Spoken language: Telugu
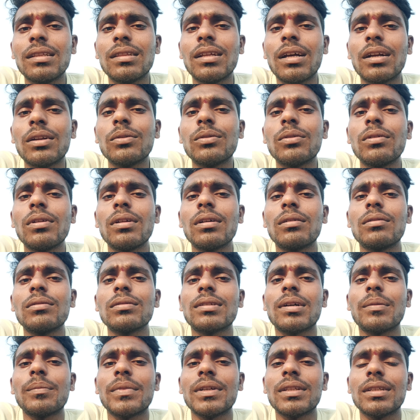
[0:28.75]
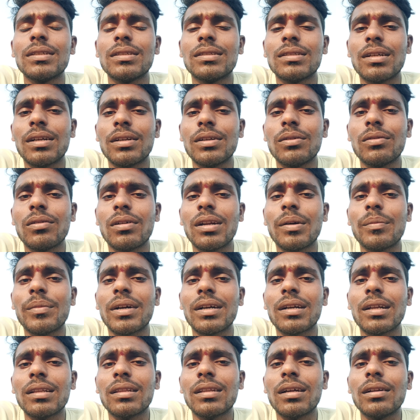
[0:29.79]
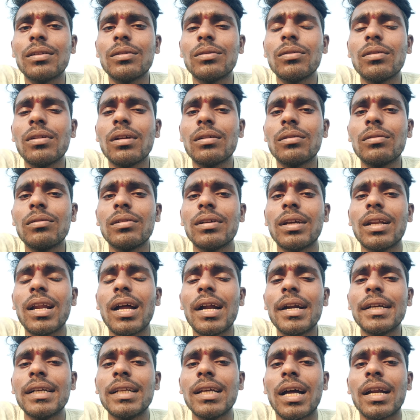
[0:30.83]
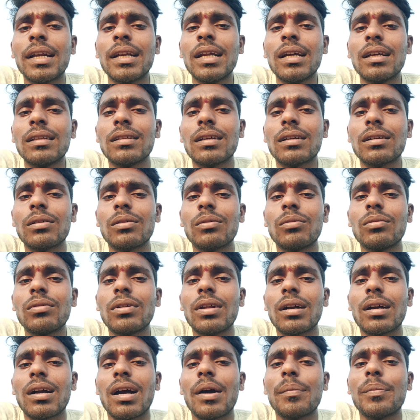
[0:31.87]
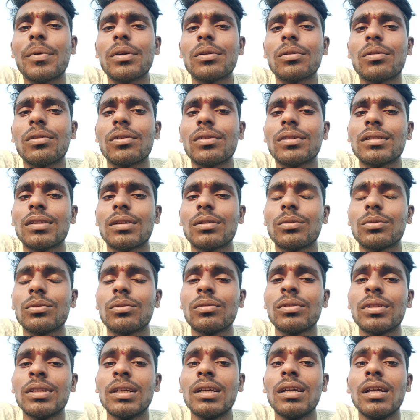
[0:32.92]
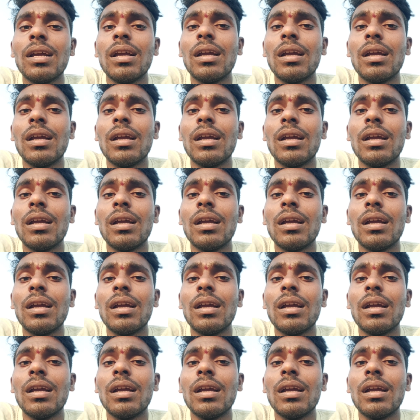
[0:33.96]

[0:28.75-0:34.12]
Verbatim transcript: దళితులకు సంబంధించిన హీరో అన్నమాట దళితులకు ఎలాంటి అన్యాయం జరగకుండా కాపాడుకోవడం జరుగుతుంది